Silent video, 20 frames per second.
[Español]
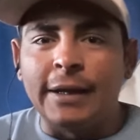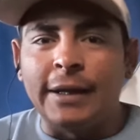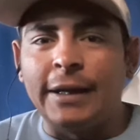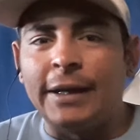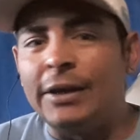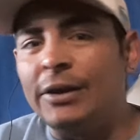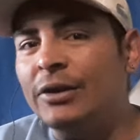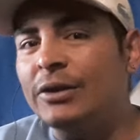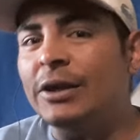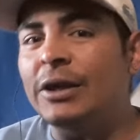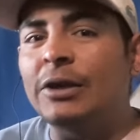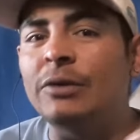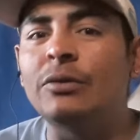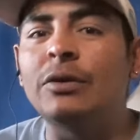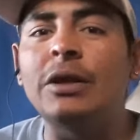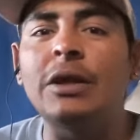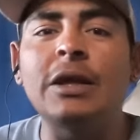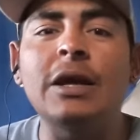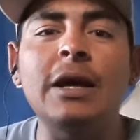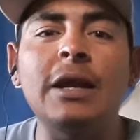Y no tienen
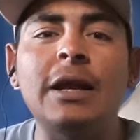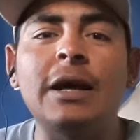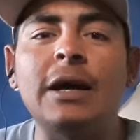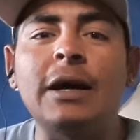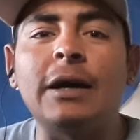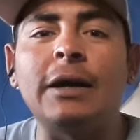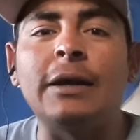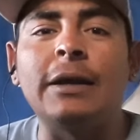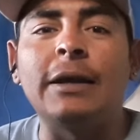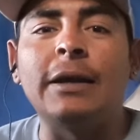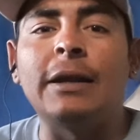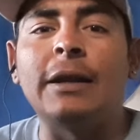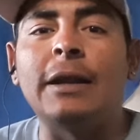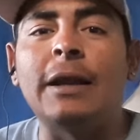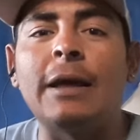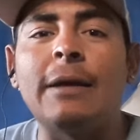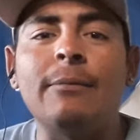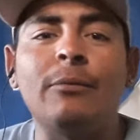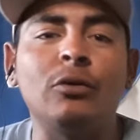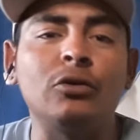una idea de la,
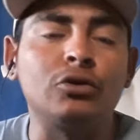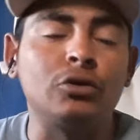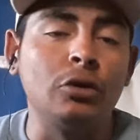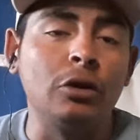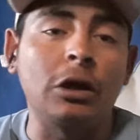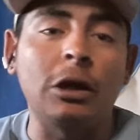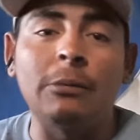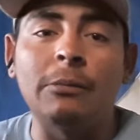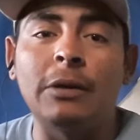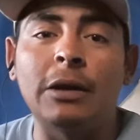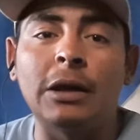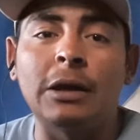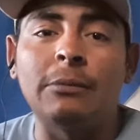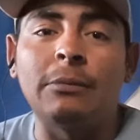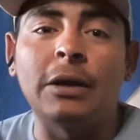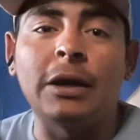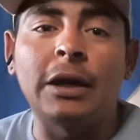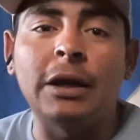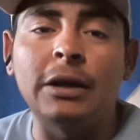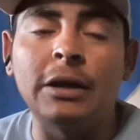eh, emoción que
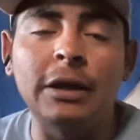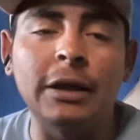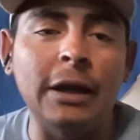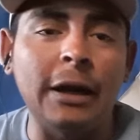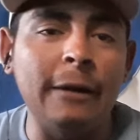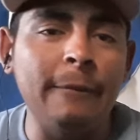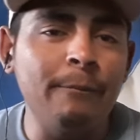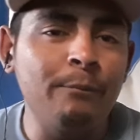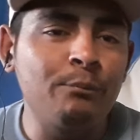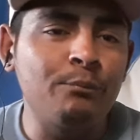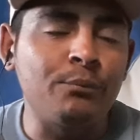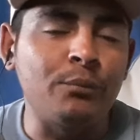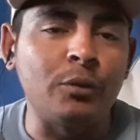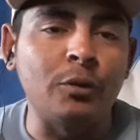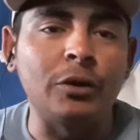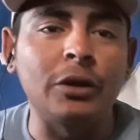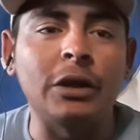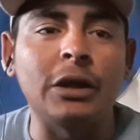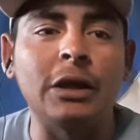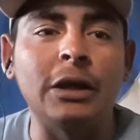me, genera,
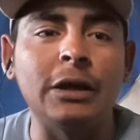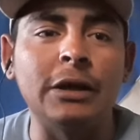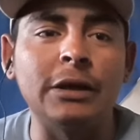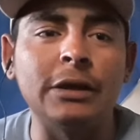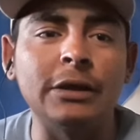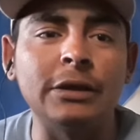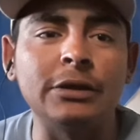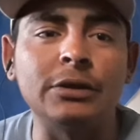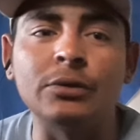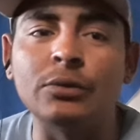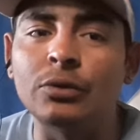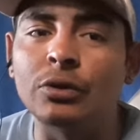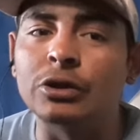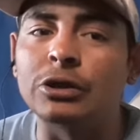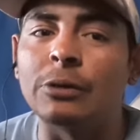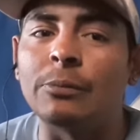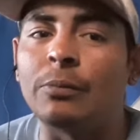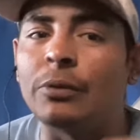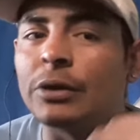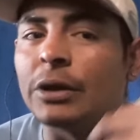porque si uno
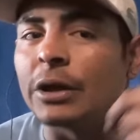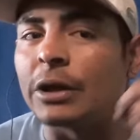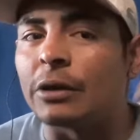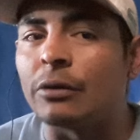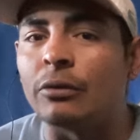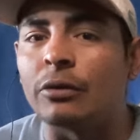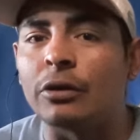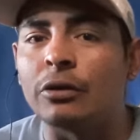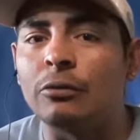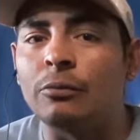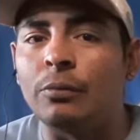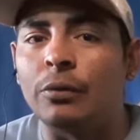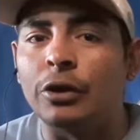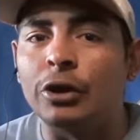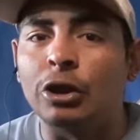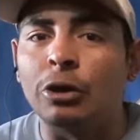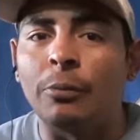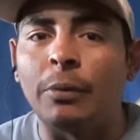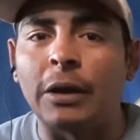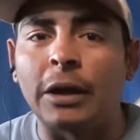se pone a recorrer un
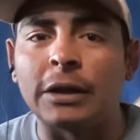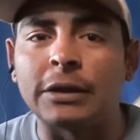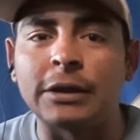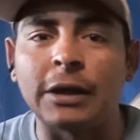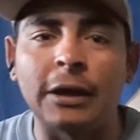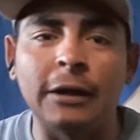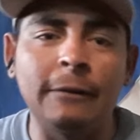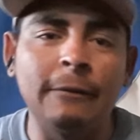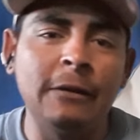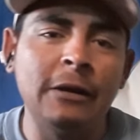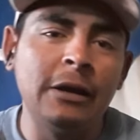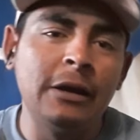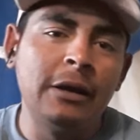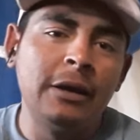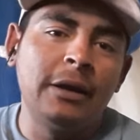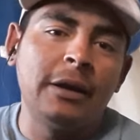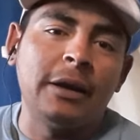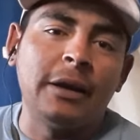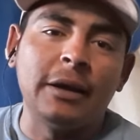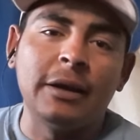poquito para atrás,
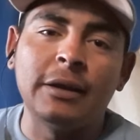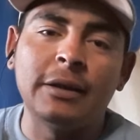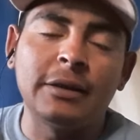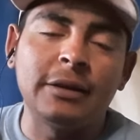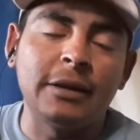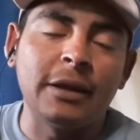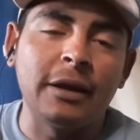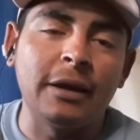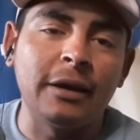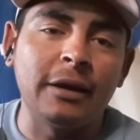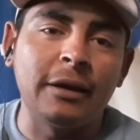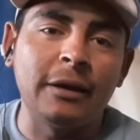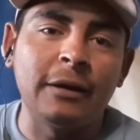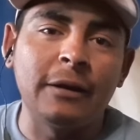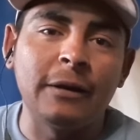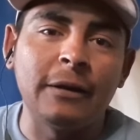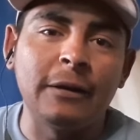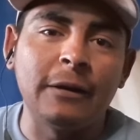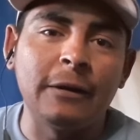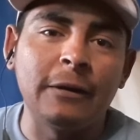
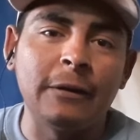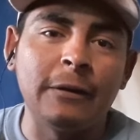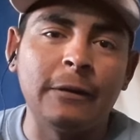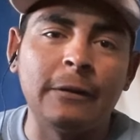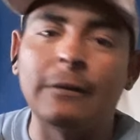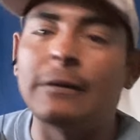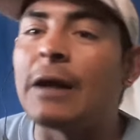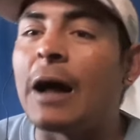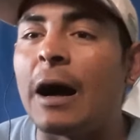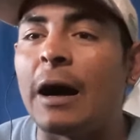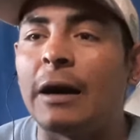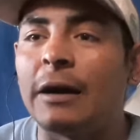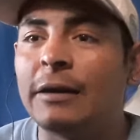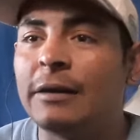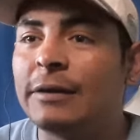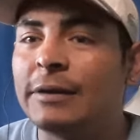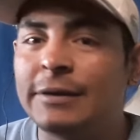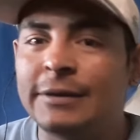este, nada,